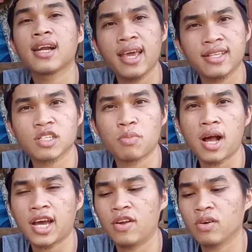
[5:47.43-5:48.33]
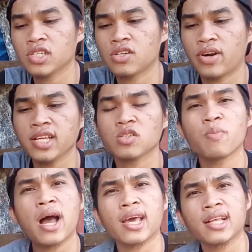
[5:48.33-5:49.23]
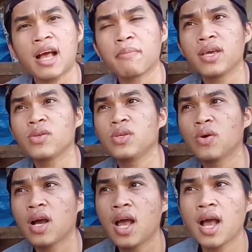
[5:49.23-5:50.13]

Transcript: grains mga kanongkis no right so bakit nga ba yun yung